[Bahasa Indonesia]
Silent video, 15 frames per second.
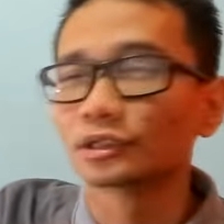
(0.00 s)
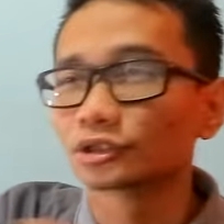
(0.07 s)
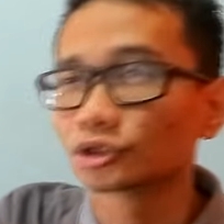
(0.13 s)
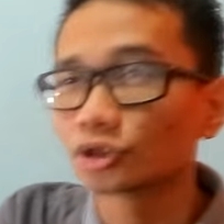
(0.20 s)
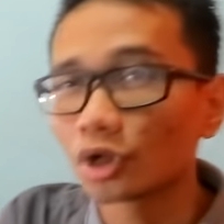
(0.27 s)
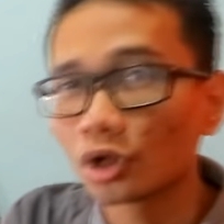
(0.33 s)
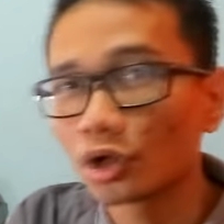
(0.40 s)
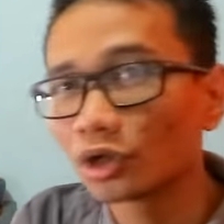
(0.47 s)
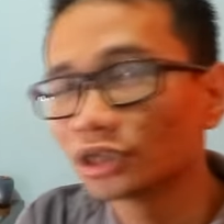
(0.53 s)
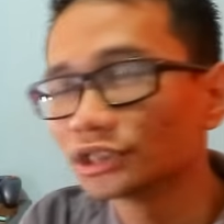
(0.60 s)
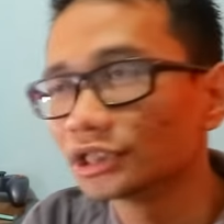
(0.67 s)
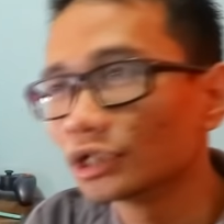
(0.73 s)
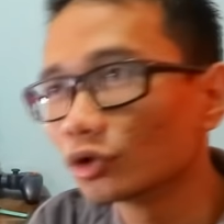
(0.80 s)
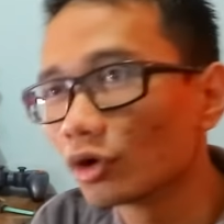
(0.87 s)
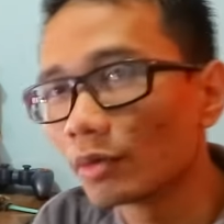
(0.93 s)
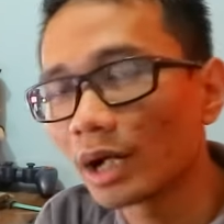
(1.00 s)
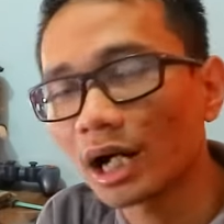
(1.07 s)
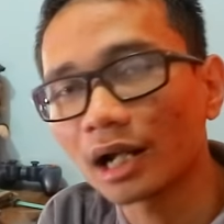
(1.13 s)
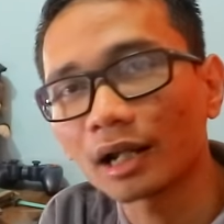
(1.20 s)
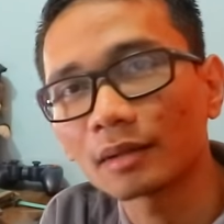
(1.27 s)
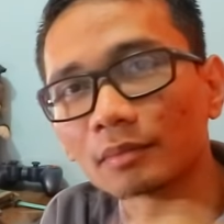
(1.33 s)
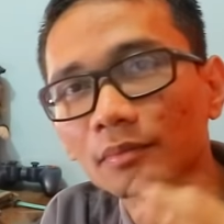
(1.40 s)
So, di sini gue
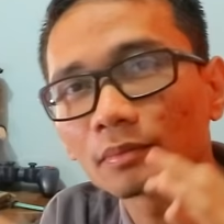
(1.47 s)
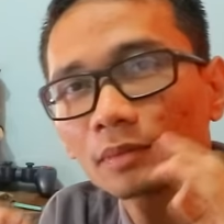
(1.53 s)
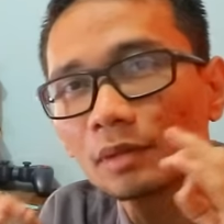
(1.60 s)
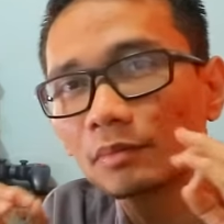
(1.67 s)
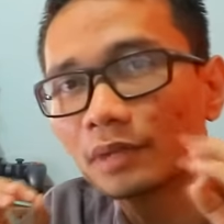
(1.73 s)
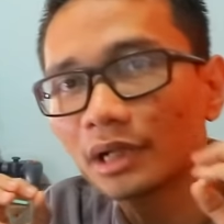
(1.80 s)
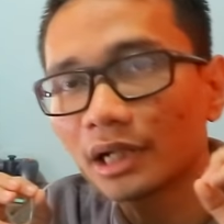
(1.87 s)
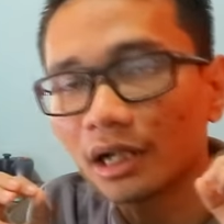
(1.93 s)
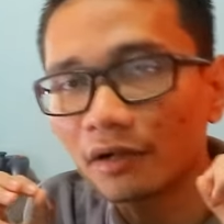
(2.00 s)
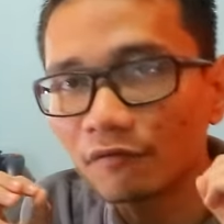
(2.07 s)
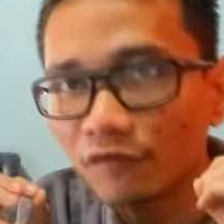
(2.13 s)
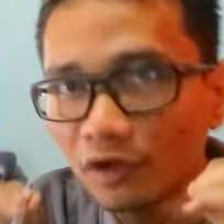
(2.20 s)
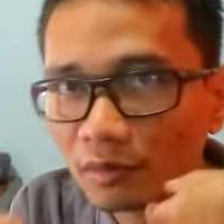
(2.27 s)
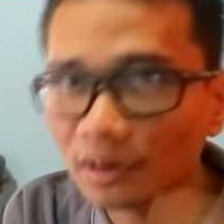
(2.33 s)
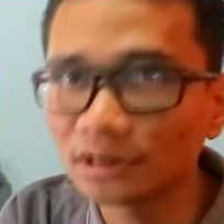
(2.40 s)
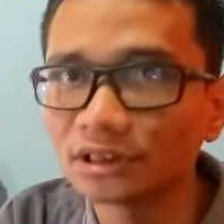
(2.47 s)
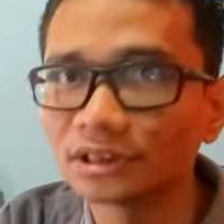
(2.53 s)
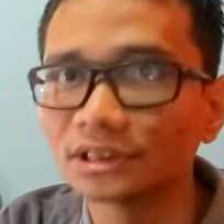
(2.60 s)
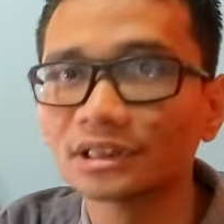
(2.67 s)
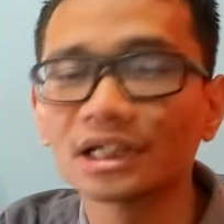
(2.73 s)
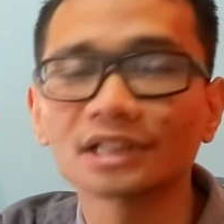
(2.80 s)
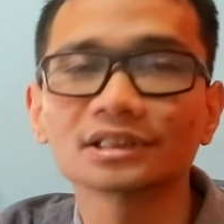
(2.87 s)
bakalan memberikan informasi
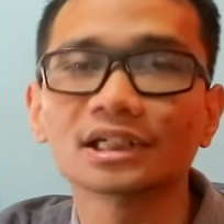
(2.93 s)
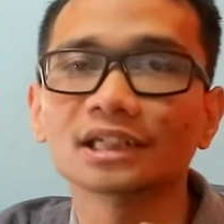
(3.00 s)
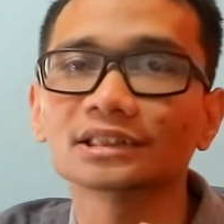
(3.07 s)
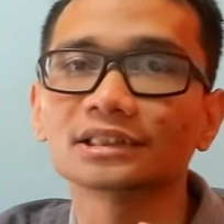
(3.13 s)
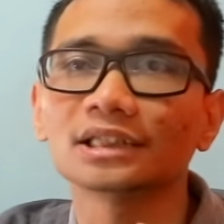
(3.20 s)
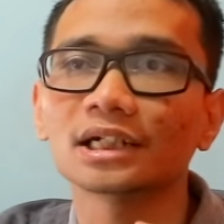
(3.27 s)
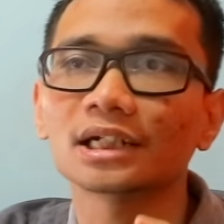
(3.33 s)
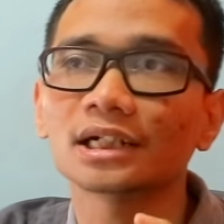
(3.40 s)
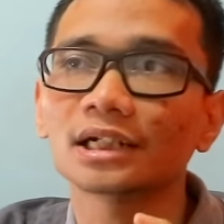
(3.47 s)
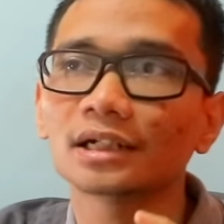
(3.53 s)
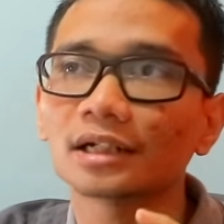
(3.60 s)
sejelas-jelasnya.